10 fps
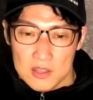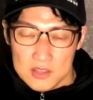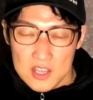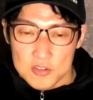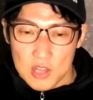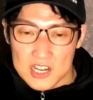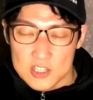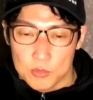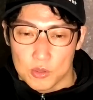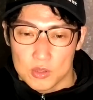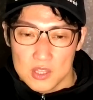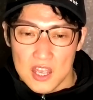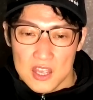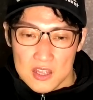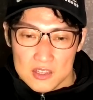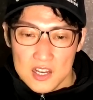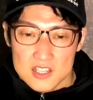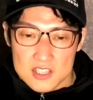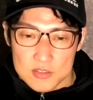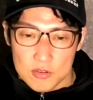で、ちょっと話戻って、でで
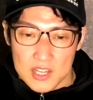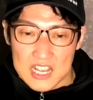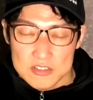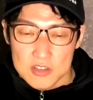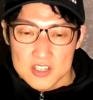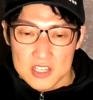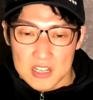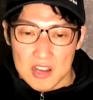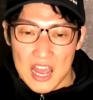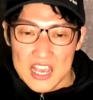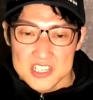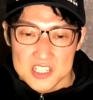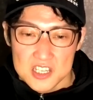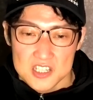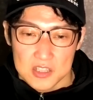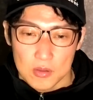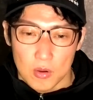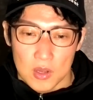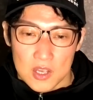すね、そのね、ガソリン車である IC 車と